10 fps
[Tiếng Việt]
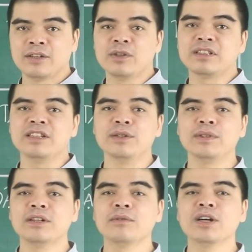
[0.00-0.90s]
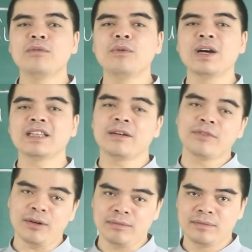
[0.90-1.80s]
Tuổi Sửu thì cũng không quá tham
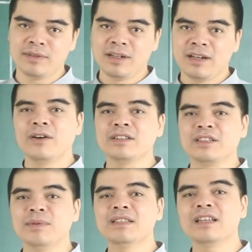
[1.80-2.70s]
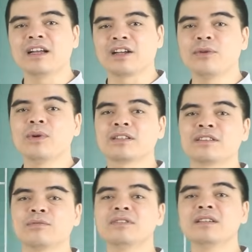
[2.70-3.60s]
vọng. Họ chỉ biết rằng cái cuộc
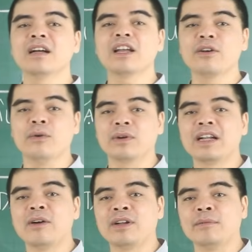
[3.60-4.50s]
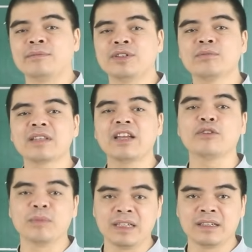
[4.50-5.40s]
sống sướng hay khổ đều nằm trong tay
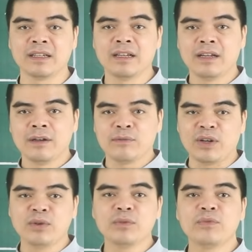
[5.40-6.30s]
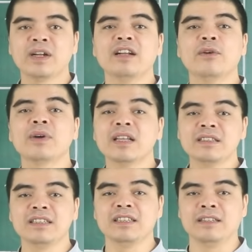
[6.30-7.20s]
của mình. Phải luôn phấn đấu kiên
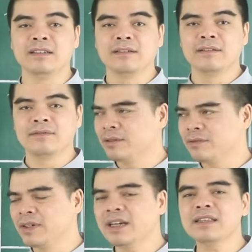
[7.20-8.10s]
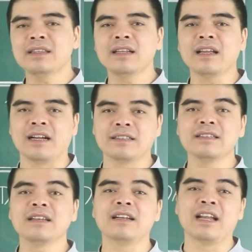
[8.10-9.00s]
trì. Với tất cả cái
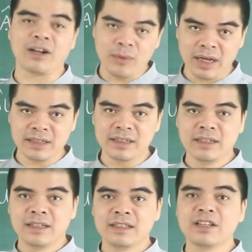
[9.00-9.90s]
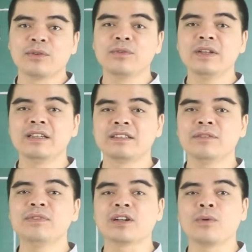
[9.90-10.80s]
tinh thần lạc quan ấy, thì quý vị sẽ
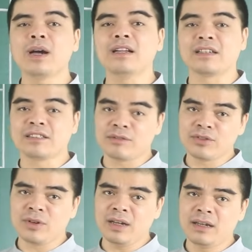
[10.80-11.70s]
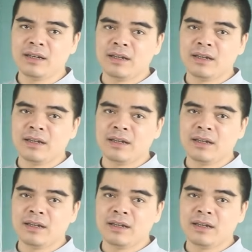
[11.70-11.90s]
vượt qua được cái sóng gió.